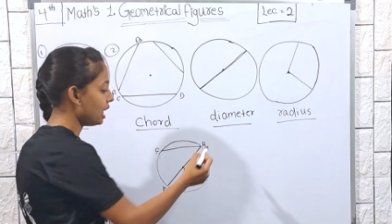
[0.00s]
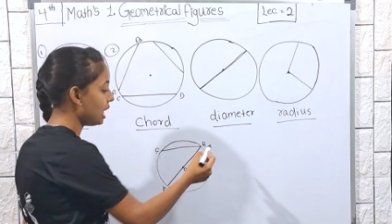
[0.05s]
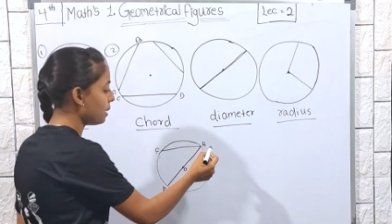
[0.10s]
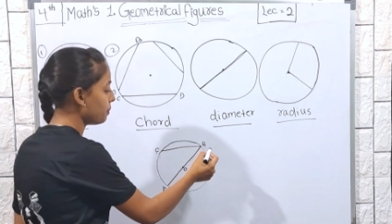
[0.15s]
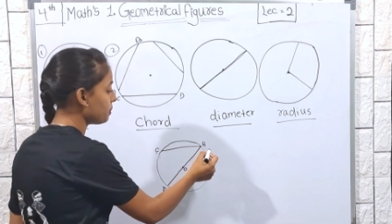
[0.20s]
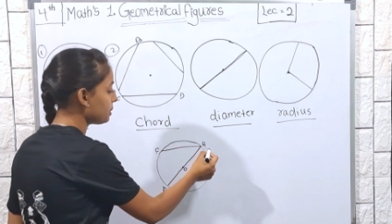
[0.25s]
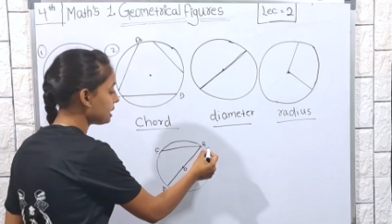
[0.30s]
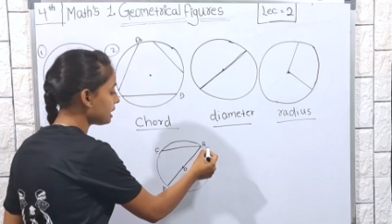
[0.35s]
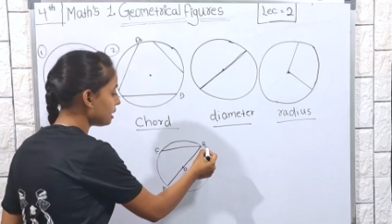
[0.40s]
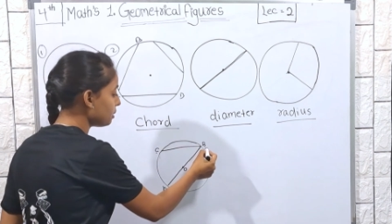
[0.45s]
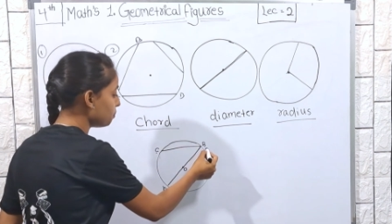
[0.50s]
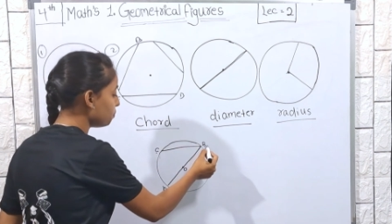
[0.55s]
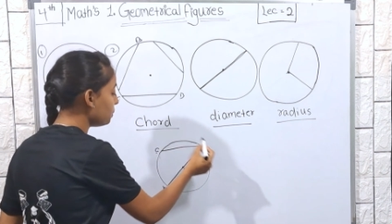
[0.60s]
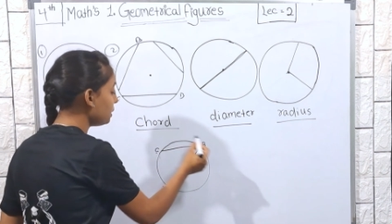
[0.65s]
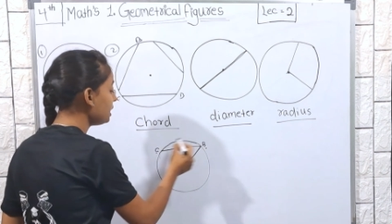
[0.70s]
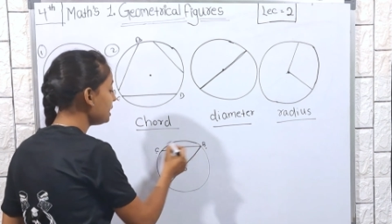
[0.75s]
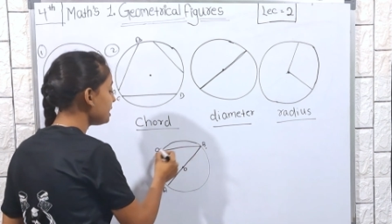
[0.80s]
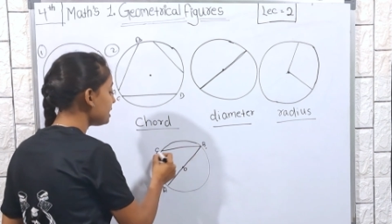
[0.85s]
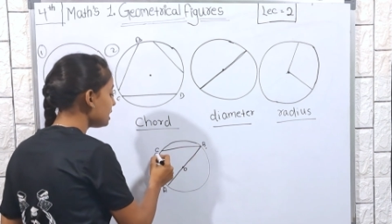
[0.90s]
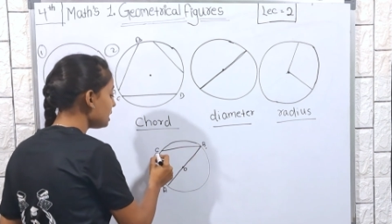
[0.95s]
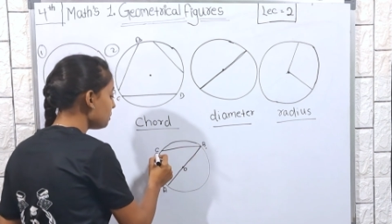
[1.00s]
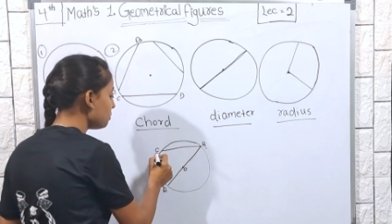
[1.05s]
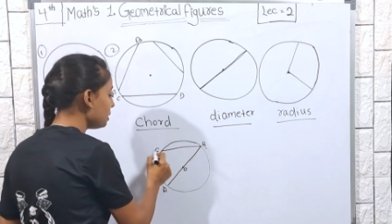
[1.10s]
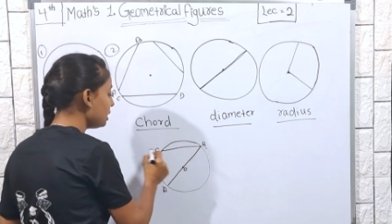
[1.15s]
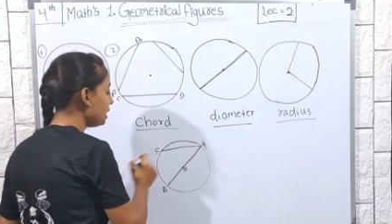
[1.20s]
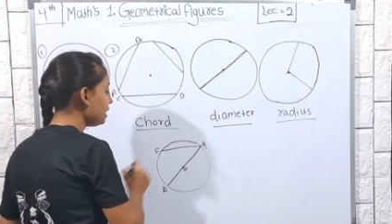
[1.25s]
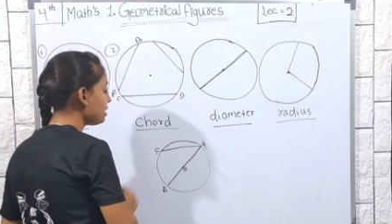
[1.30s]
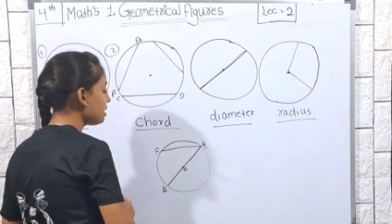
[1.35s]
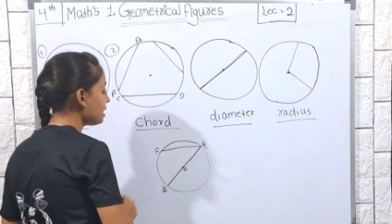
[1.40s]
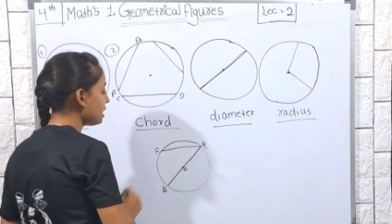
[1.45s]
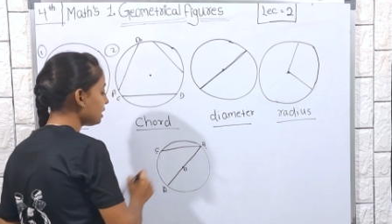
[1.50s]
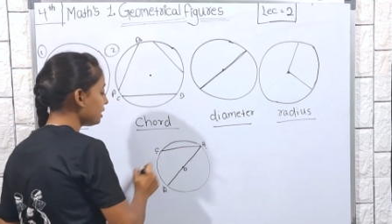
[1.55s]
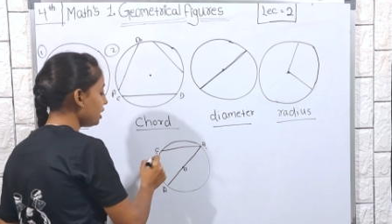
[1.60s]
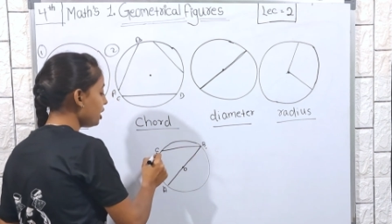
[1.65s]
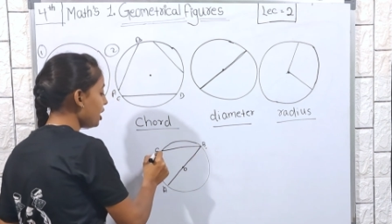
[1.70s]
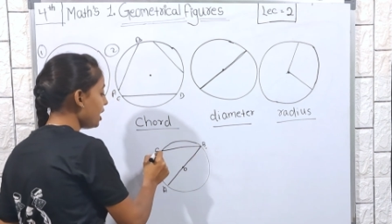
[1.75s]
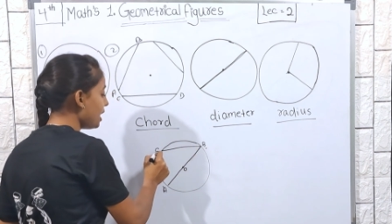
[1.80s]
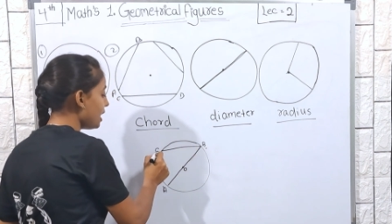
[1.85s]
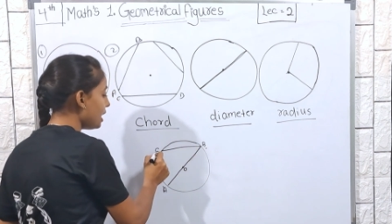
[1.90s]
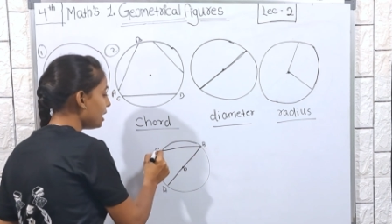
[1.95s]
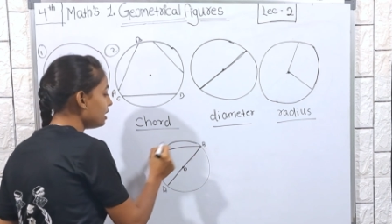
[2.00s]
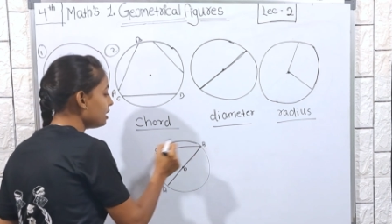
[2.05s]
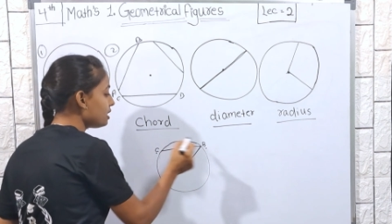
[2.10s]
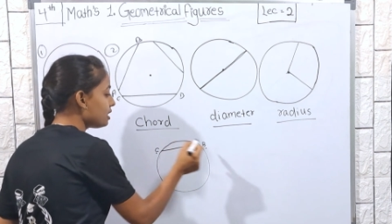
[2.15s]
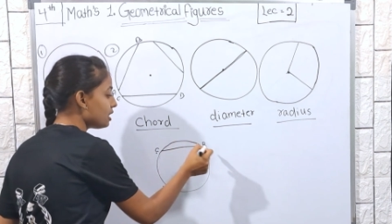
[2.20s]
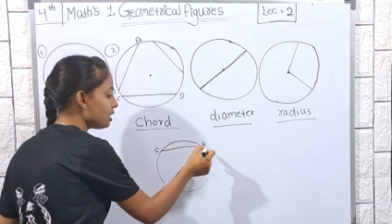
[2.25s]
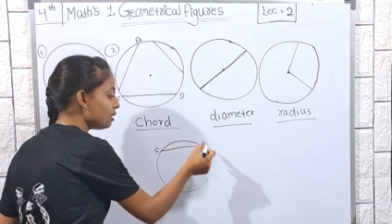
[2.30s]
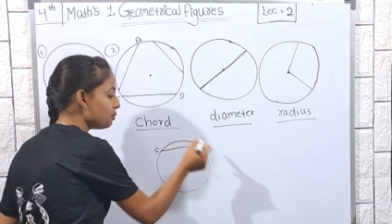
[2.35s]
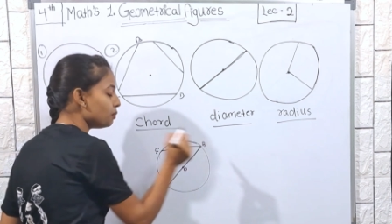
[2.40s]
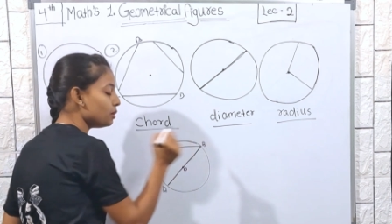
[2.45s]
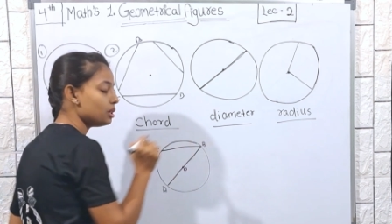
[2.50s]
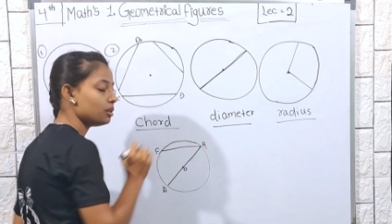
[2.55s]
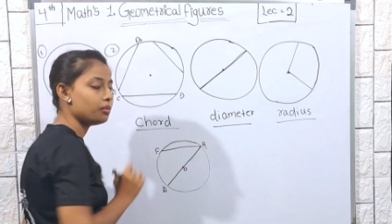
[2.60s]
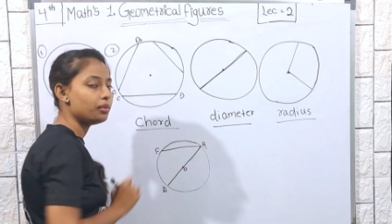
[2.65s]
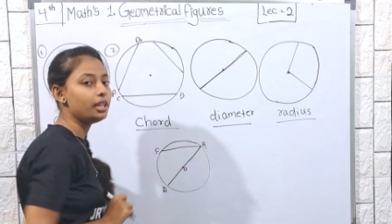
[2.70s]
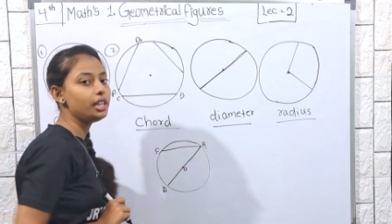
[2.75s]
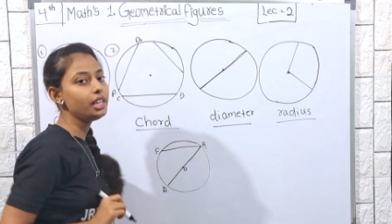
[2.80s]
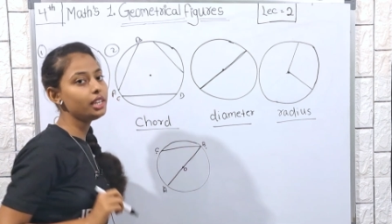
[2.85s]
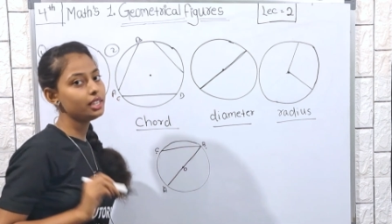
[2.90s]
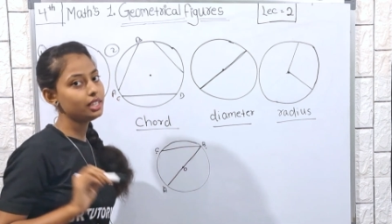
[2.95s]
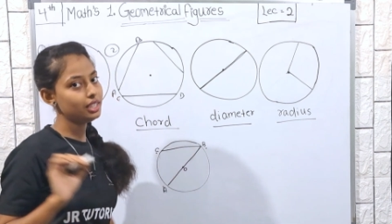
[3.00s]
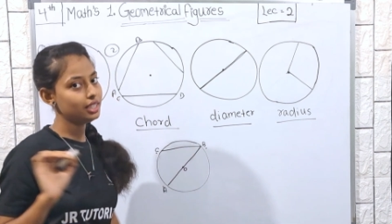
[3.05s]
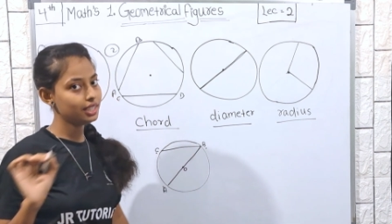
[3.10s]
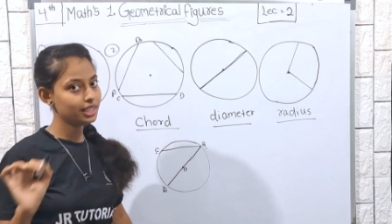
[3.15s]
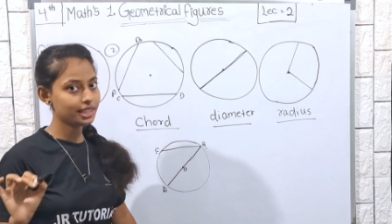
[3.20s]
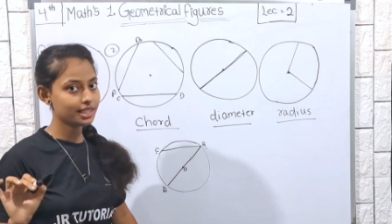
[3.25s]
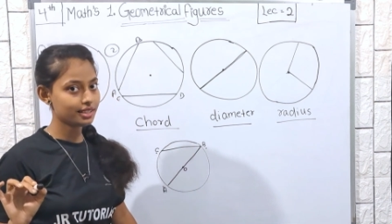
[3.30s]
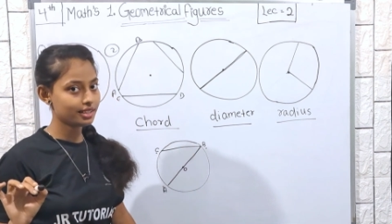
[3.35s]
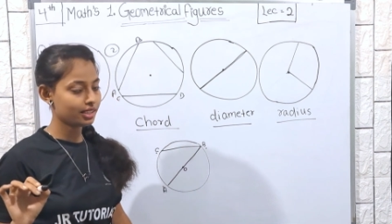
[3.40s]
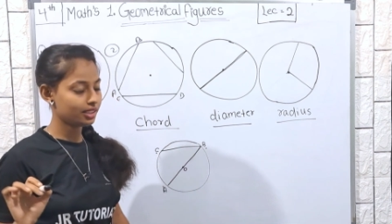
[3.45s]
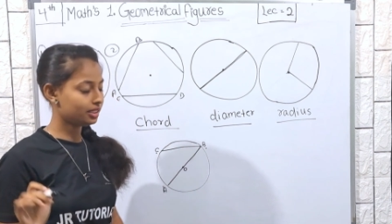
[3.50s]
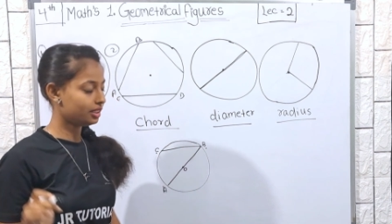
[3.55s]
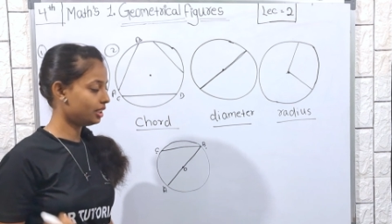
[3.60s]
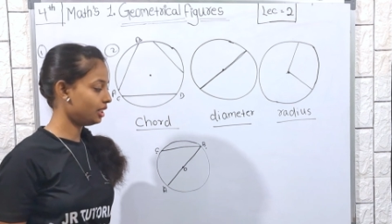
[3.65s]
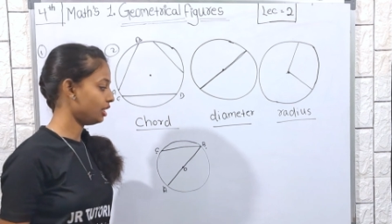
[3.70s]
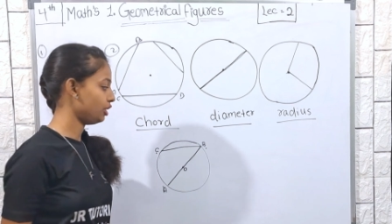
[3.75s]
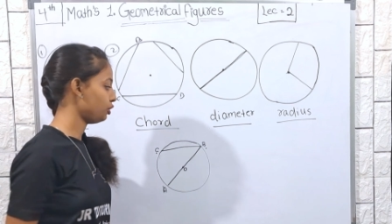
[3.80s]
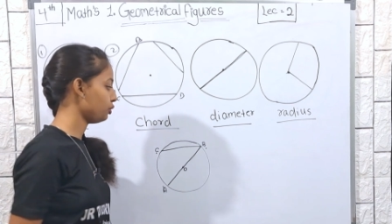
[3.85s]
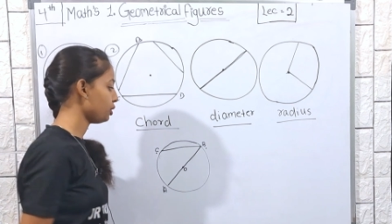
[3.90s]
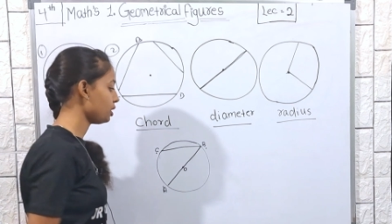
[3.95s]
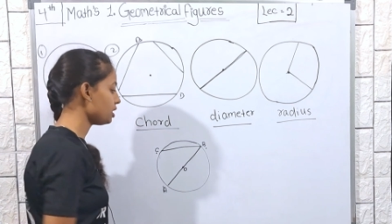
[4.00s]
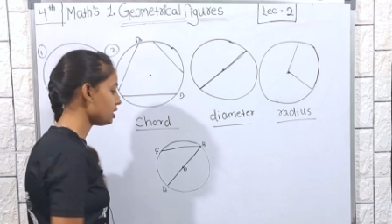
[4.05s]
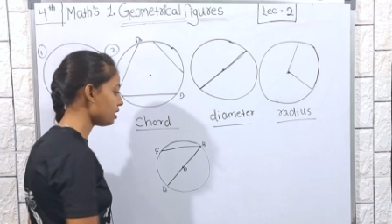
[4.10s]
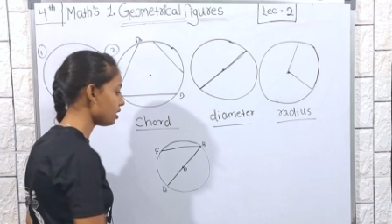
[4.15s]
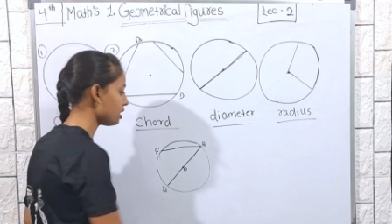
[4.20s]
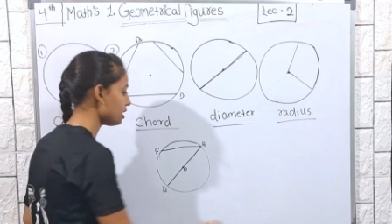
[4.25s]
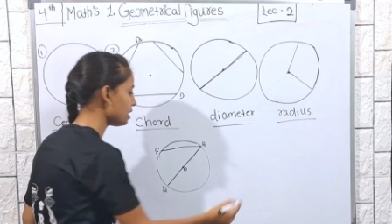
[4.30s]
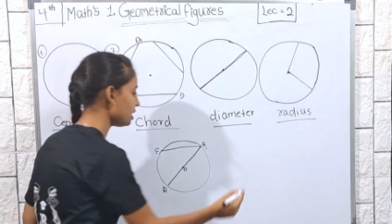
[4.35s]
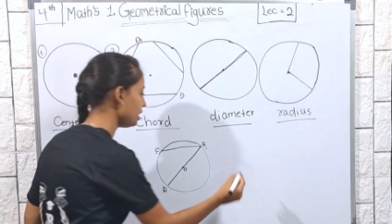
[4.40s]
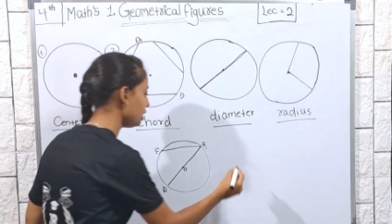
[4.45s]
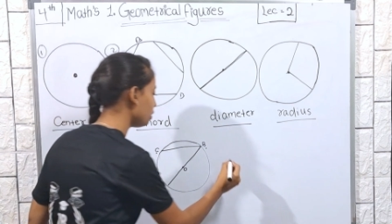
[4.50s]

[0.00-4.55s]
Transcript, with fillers: आप इसे बी सी भी लिख सकते हैं एंड सी बी भी लिख सकते हैं तो किस तरह से